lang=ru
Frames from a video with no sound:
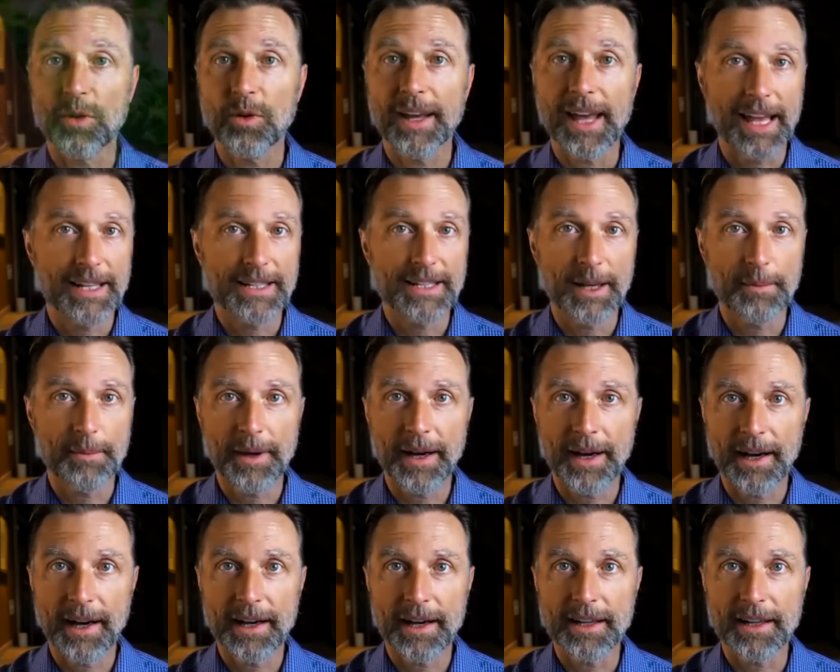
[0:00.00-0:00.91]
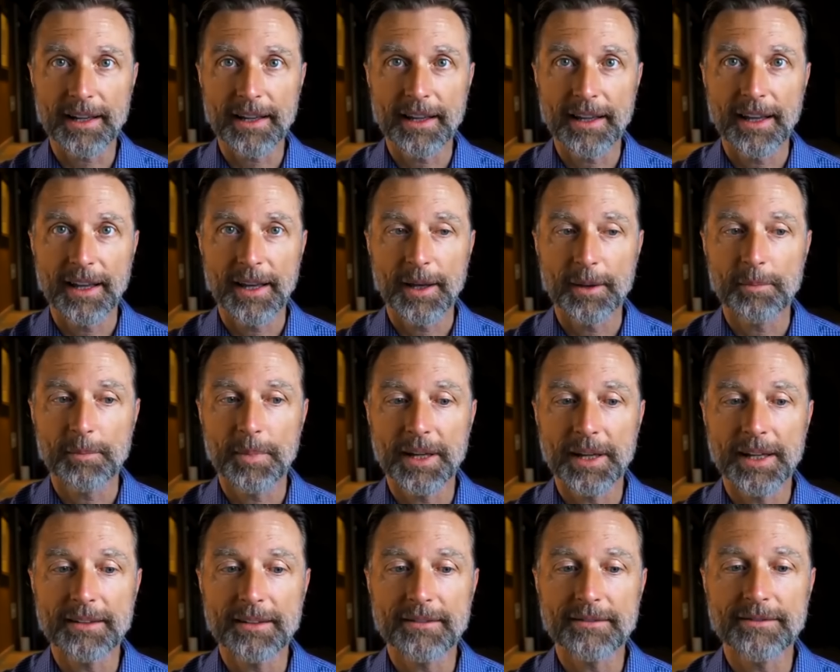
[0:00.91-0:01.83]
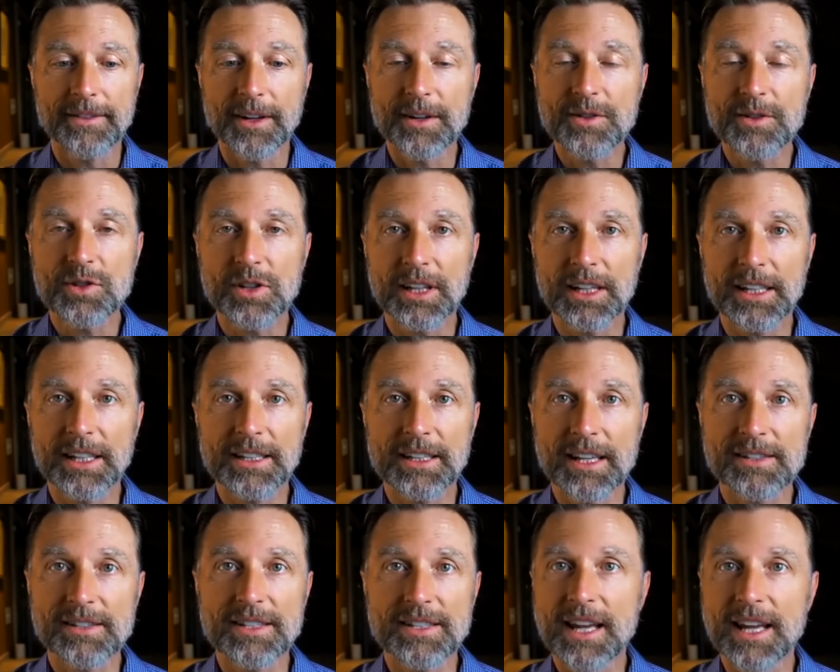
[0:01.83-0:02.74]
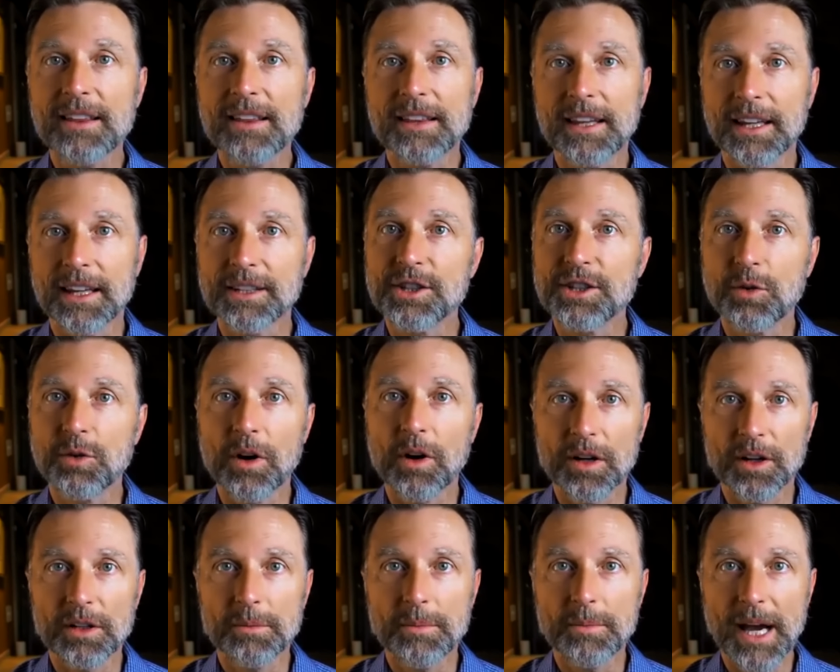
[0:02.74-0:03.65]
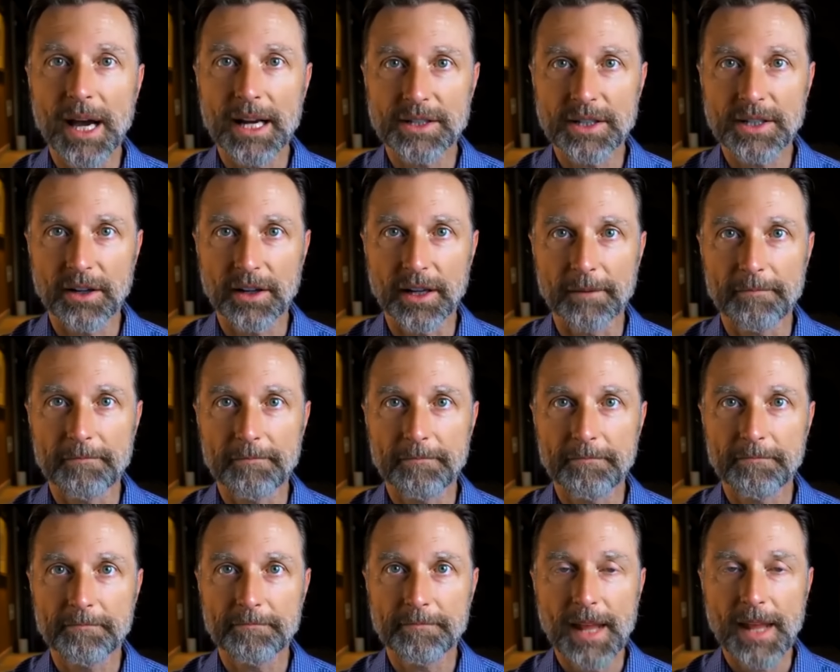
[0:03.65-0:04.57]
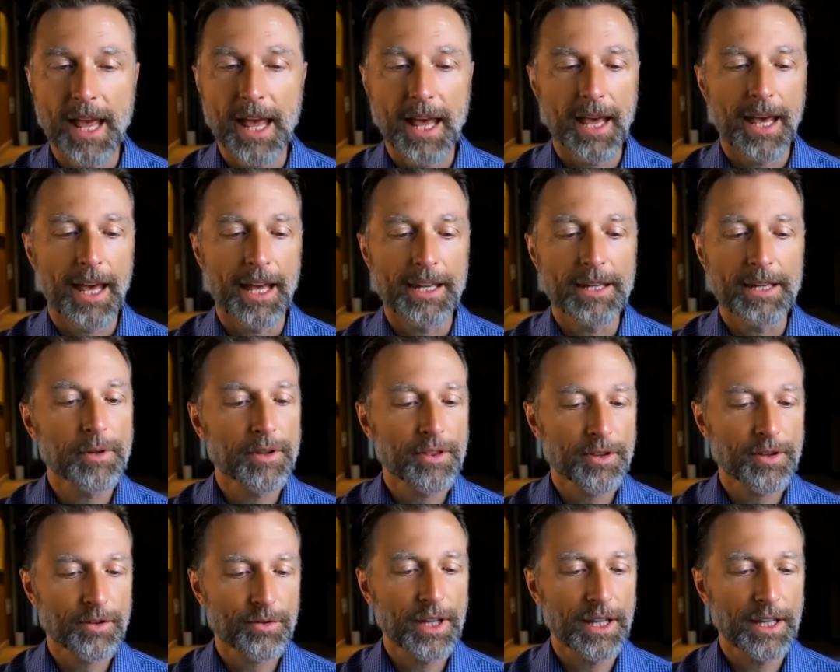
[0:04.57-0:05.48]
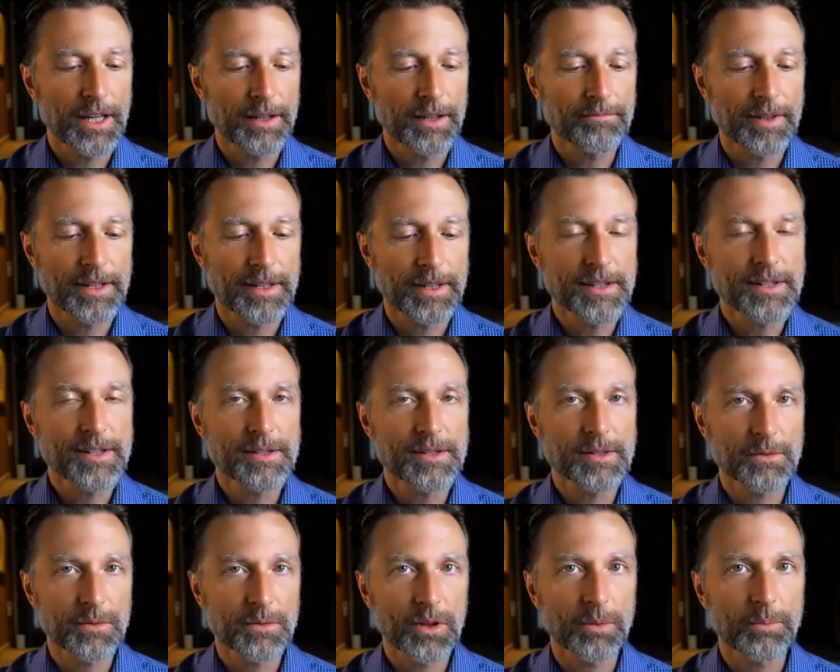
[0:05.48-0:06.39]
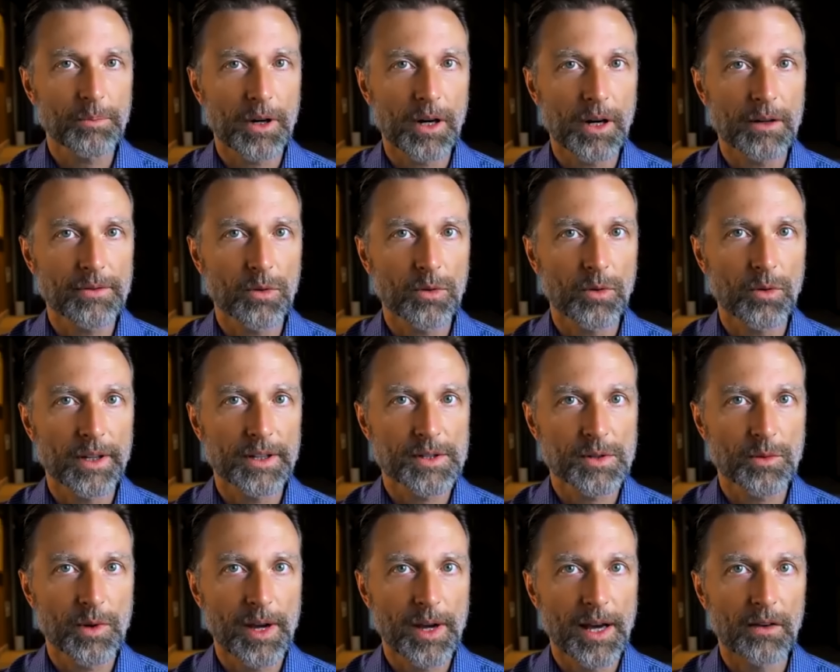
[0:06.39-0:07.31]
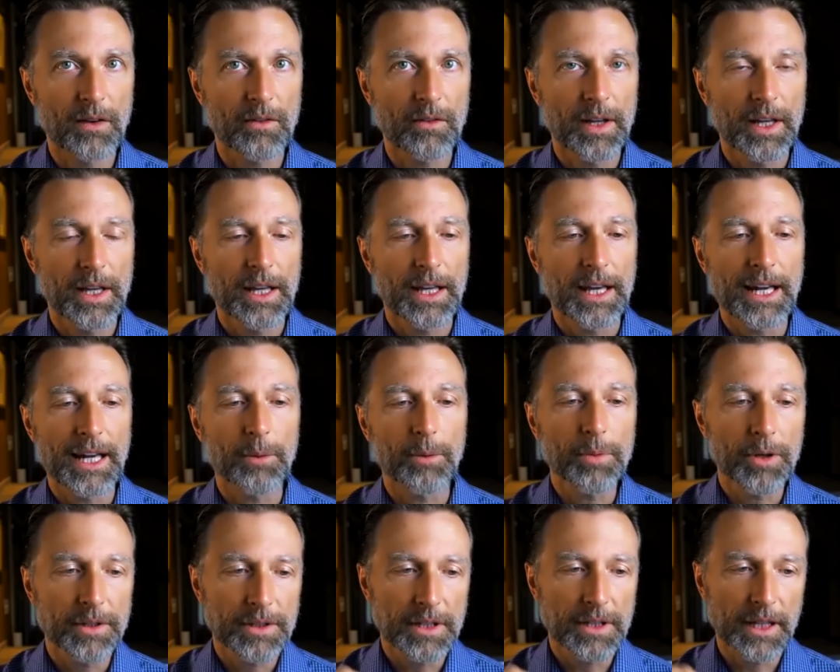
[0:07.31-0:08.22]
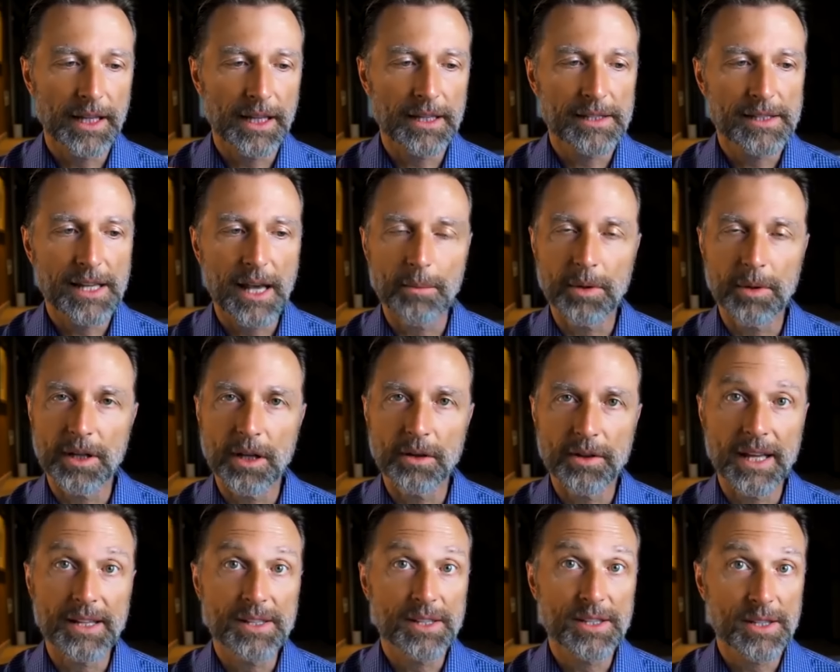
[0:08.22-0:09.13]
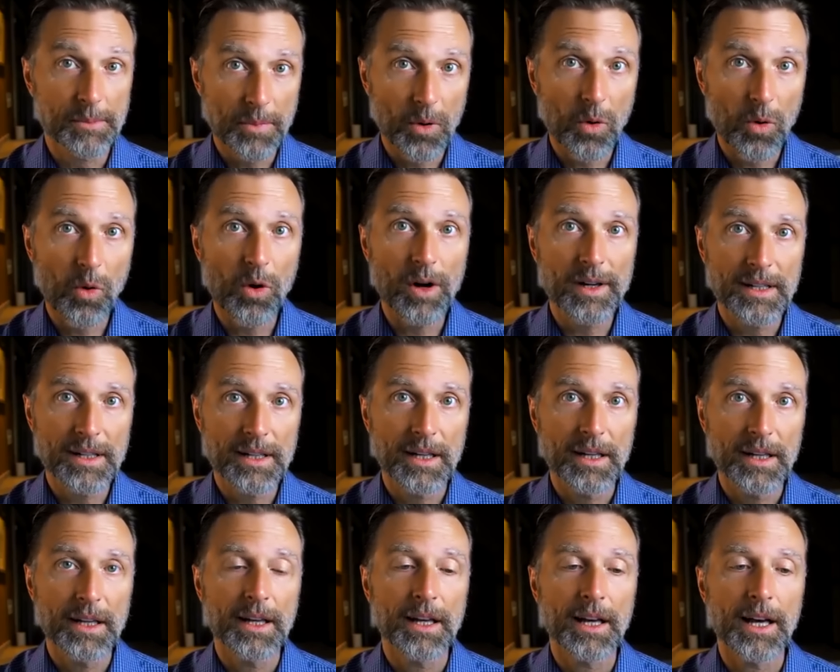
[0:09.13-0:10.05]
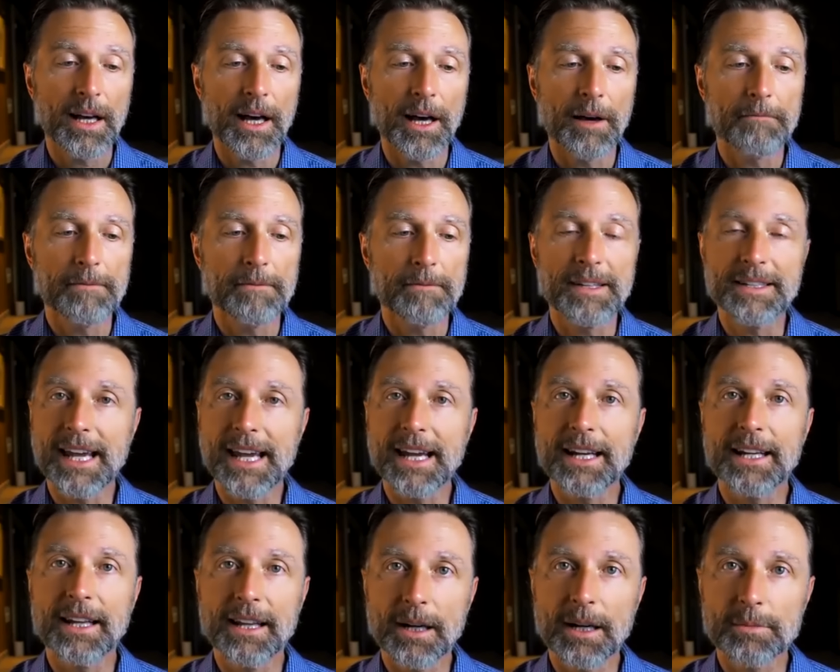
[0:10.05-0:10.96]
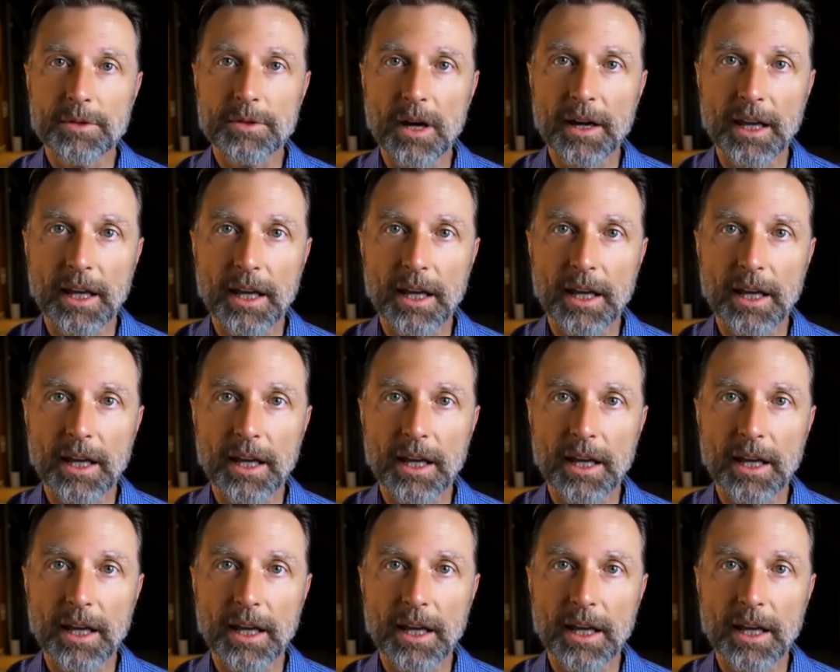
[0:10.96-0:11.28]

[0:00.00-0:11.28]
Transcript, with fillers: антибиотиком. При этом оно не вредит дружественным бактериям. И третье средство тоже очень мощное. Я оставлю внизу ссылки, которые подтверждают мои